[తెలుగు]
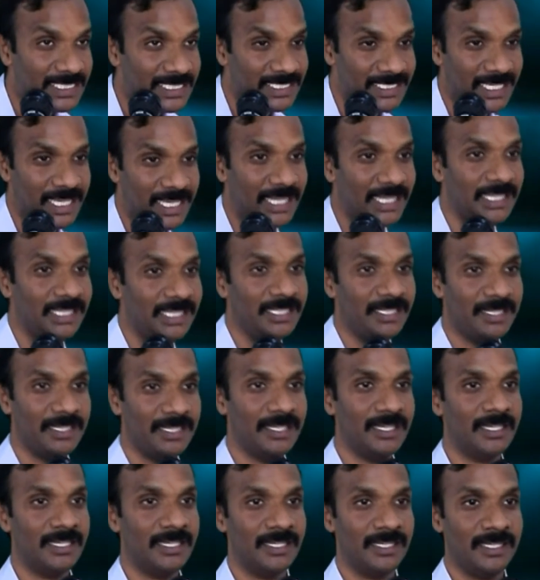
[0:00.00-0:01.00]
రక్షించాలి
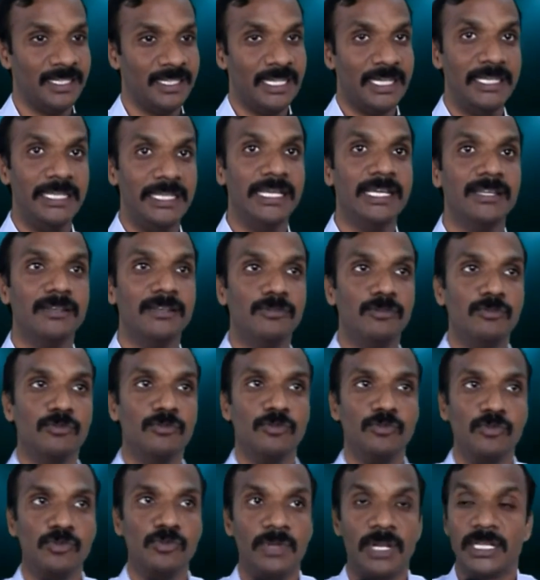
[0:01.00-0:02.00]
నేను
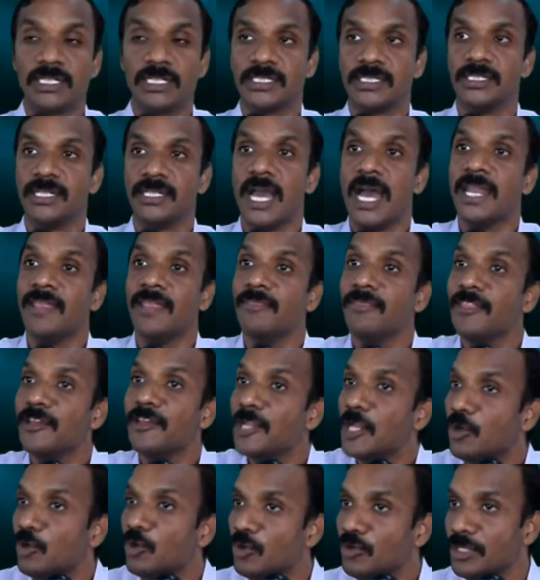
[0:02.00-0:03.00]
రక్షణ
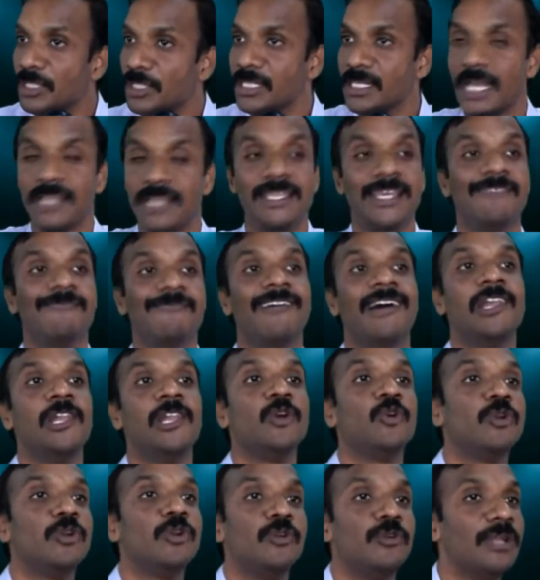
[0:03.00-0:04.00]
ఆనందం నాకు ఉంది అదే
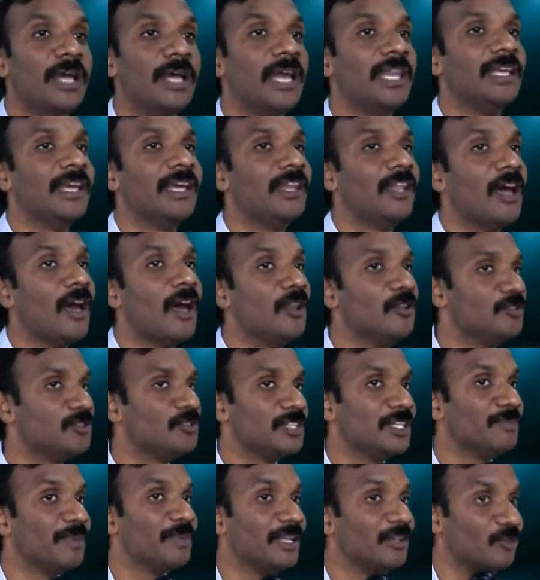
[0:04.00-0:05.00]
వాళ్ళకు కూడా ఉండాలి అన్న
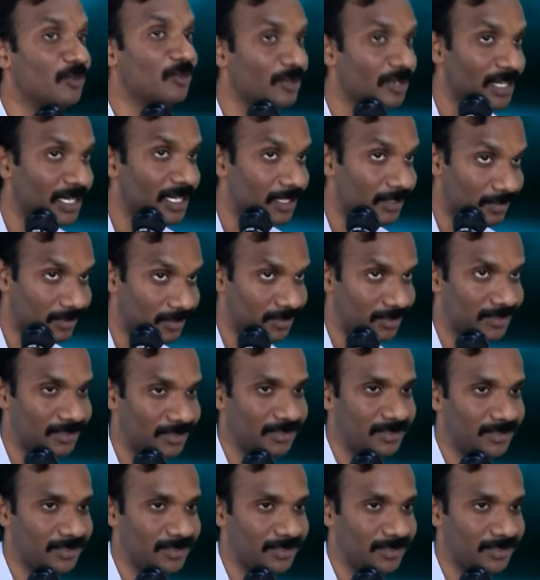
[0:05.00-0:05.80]
ఆలోచన మనకు ఉండలేదు